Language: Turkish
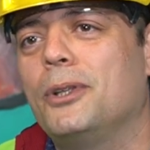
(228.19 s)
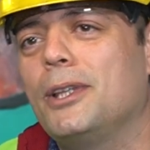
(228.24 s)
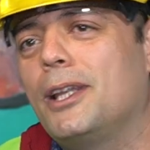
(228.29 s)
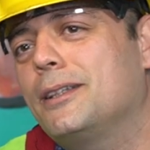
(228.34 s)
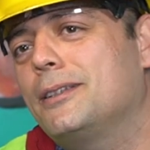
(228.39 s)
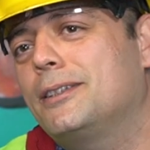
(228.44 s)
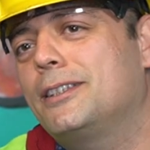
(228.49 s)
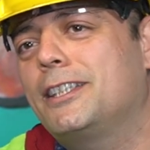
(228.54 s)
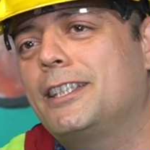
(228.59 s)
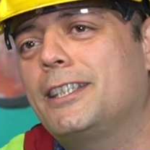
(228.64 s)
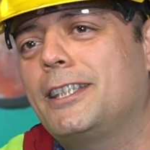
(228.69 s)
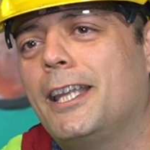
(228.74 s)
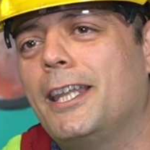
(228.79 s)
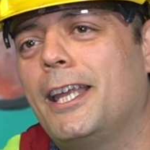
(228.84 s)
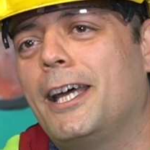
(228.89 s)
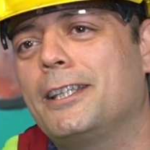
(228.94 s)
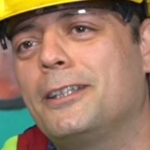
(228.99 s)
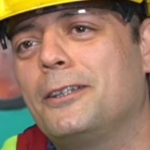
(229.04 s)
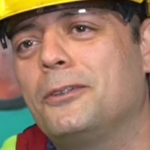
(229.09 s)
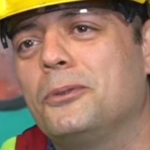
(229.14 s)
olan
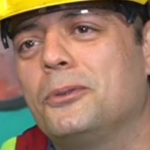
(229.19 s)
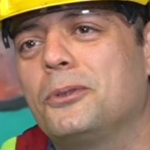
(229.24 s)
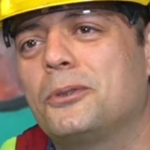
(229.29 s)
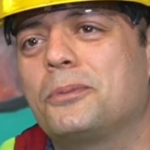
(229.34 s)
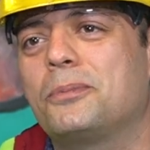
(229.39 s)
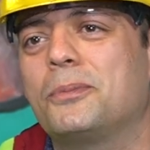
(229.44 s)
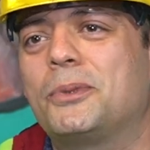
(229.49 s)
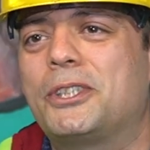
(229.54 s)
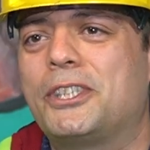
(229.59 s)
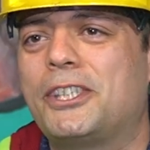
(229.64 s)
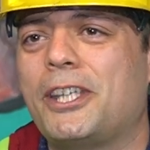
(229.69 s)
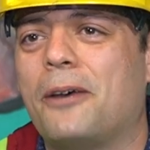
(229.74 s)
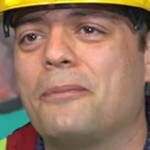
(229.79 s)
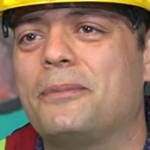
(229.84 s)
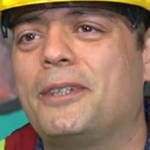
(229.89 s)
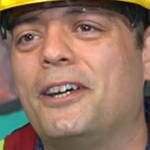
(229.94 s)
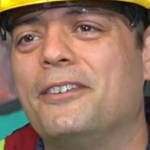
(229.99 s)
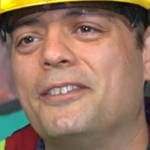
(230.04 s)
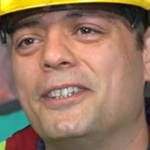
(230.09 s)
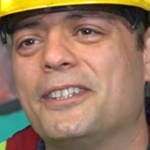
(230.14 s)
çıtalardan oluşmuş
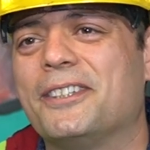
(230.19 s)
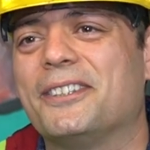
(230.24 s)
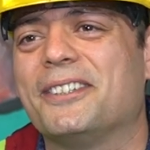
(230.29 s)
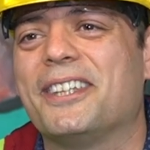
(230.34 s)
cam tavan